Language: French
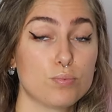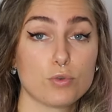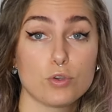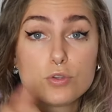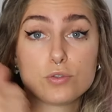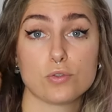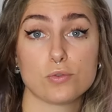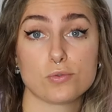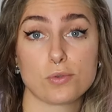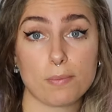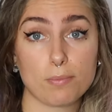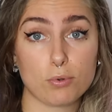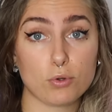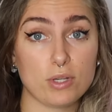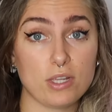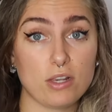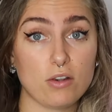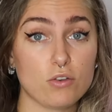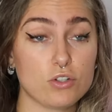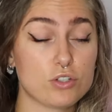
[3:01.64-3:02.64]
que ce soit pour
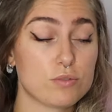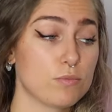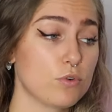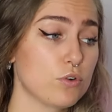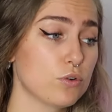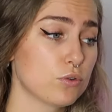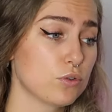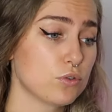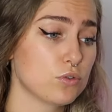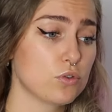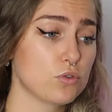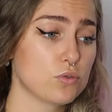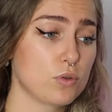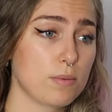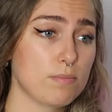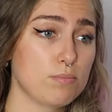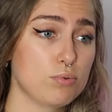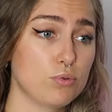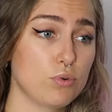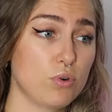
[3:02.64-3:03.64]
les logements, que ce
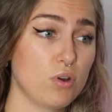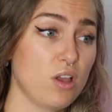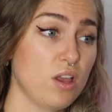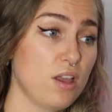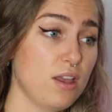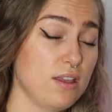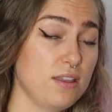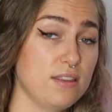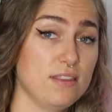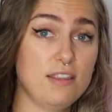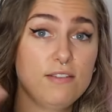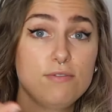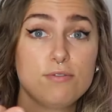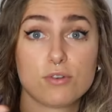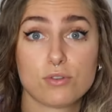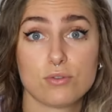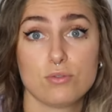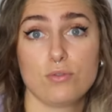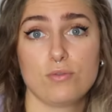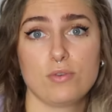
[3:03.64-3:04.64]
soit pour des
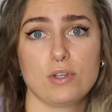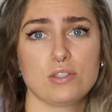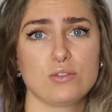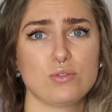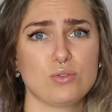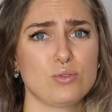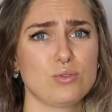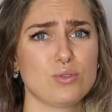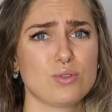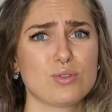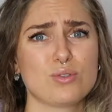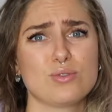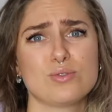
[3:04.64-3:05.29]
ventes de voitures,